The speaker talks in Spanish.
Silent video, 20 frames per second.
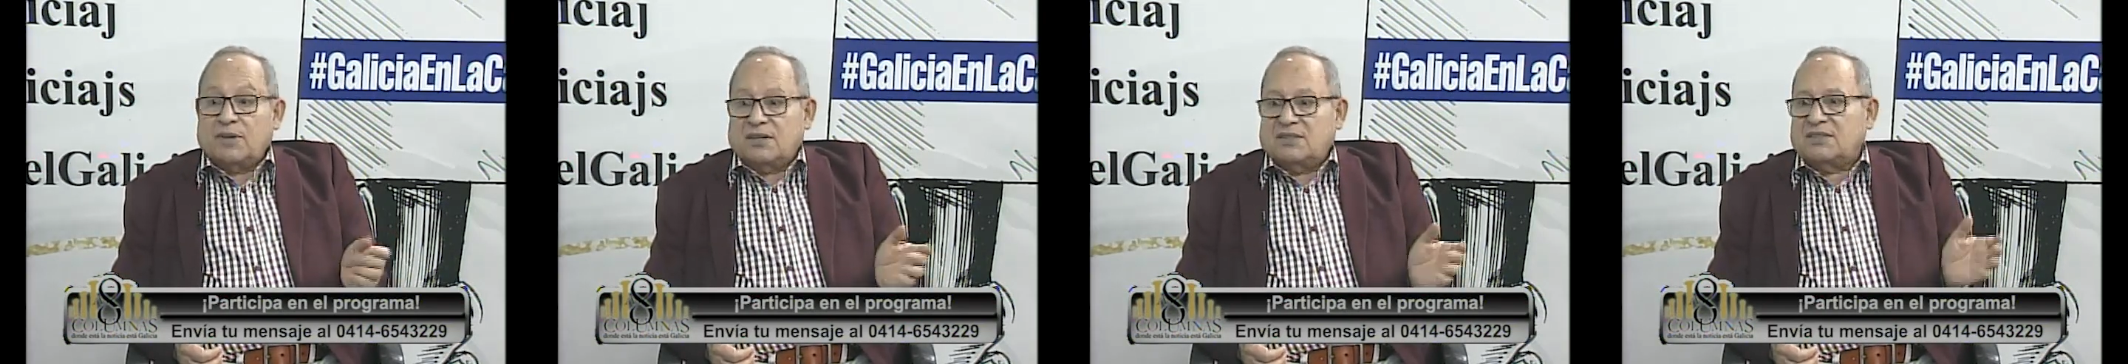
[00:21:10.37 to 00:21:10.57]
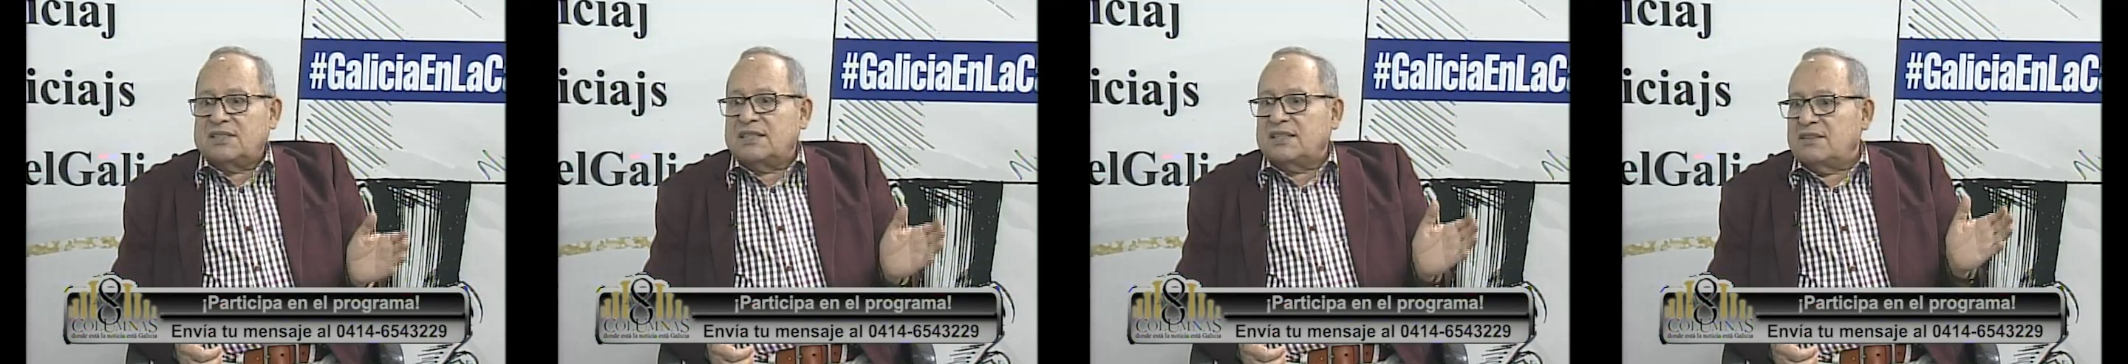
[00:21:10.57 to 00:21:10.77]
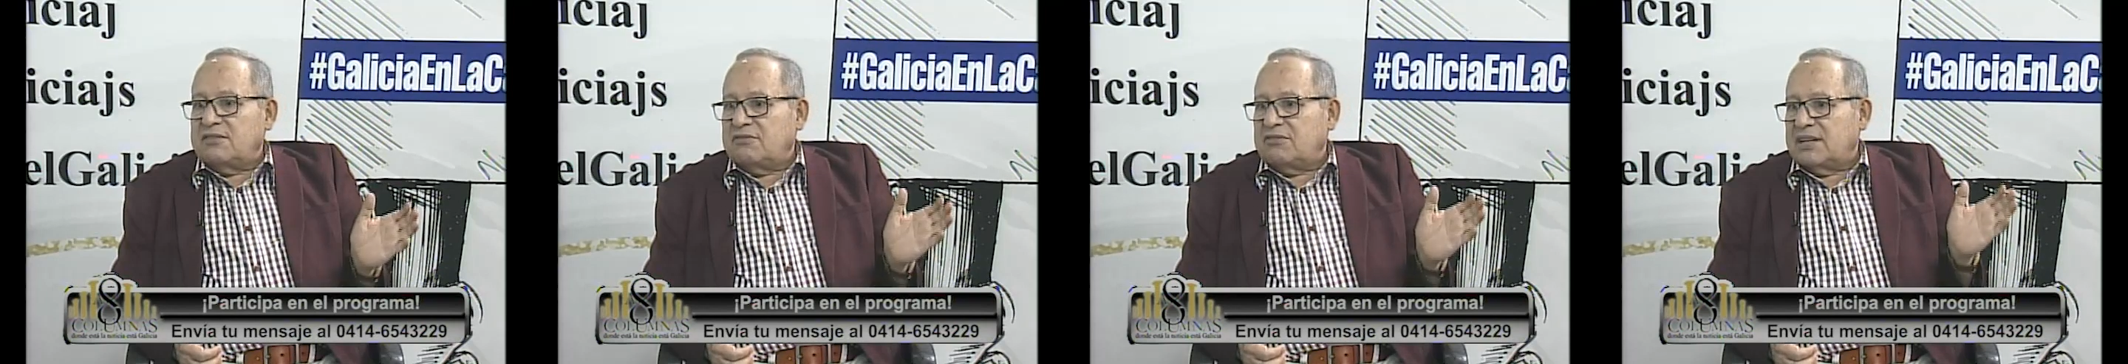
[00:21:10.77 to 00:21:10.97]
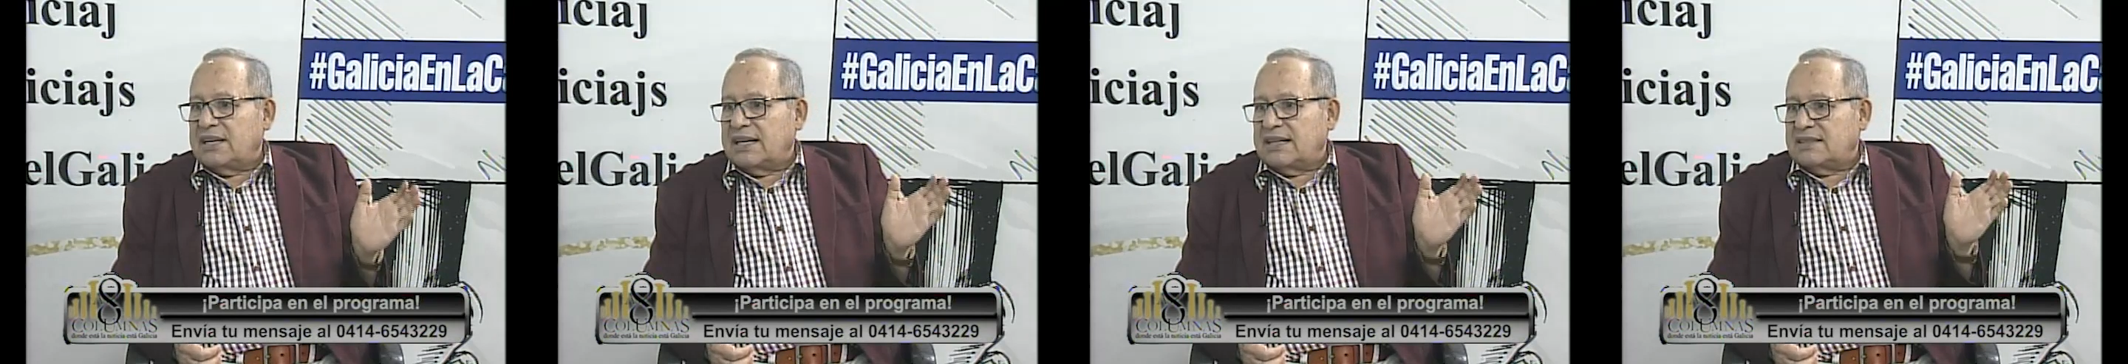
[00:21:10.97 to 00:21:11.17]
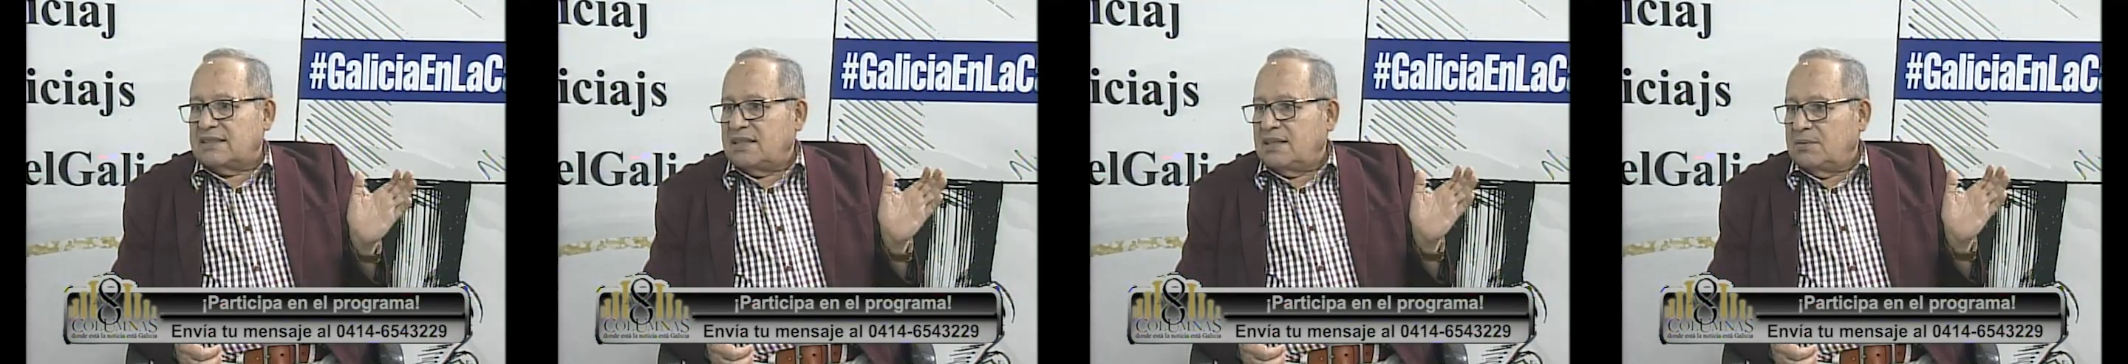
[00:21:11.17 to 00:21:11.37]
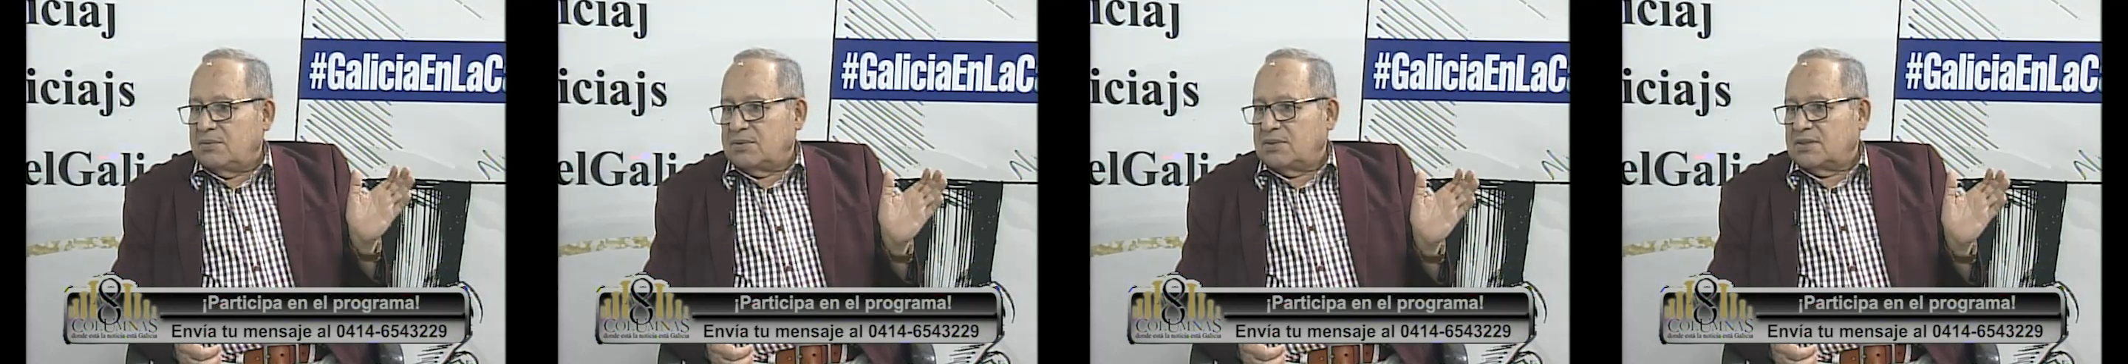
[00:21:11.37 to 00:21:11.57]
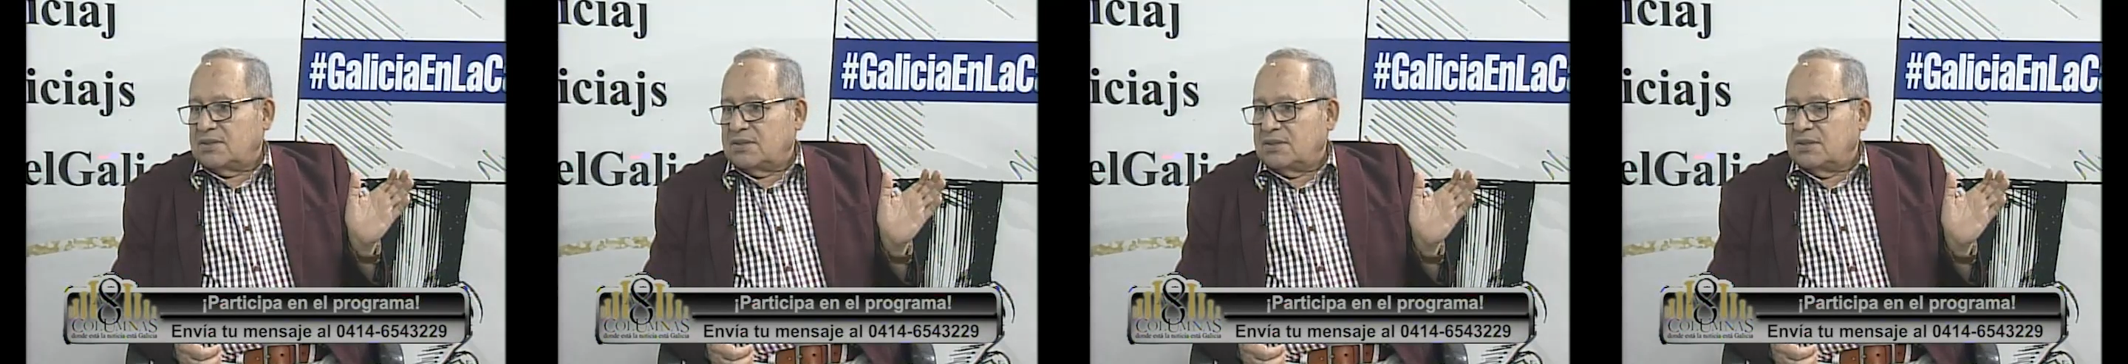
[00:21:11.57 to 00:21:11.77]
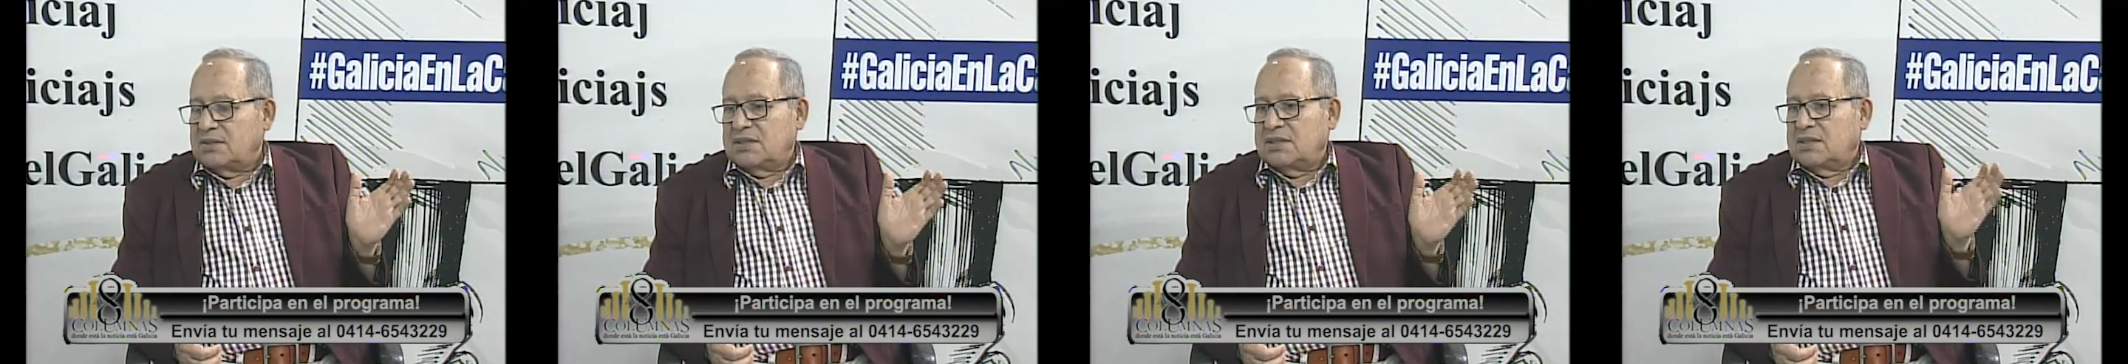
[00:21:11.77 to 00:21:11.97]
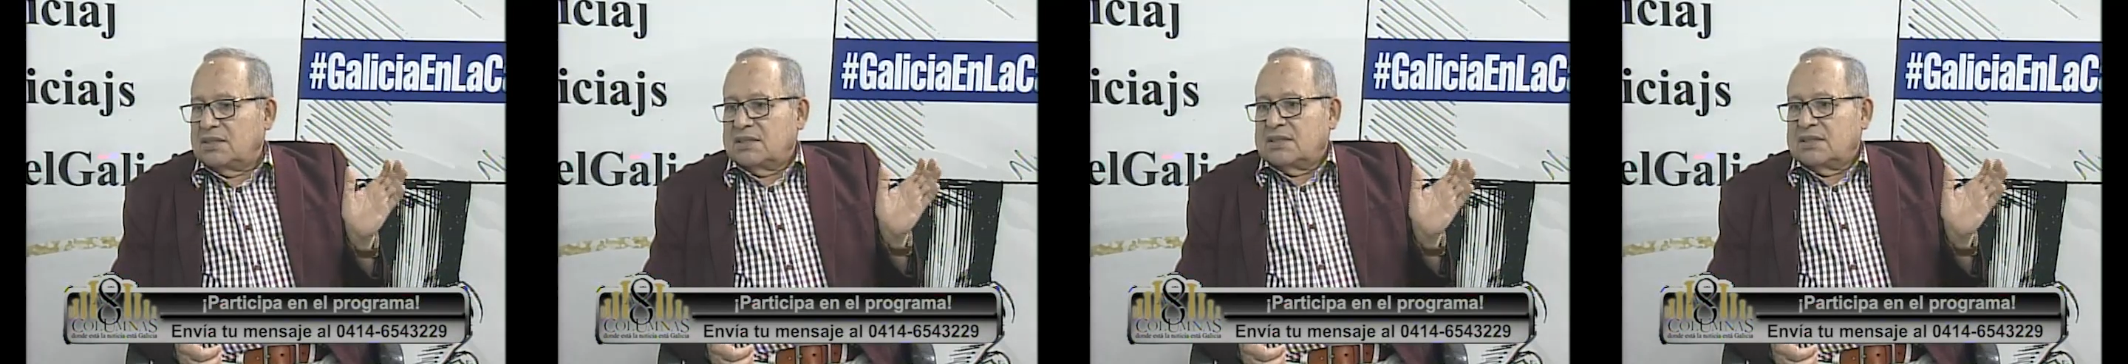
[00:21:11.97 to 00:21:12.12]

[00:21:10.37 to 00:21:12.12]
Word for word: pero es significativo, ¿no?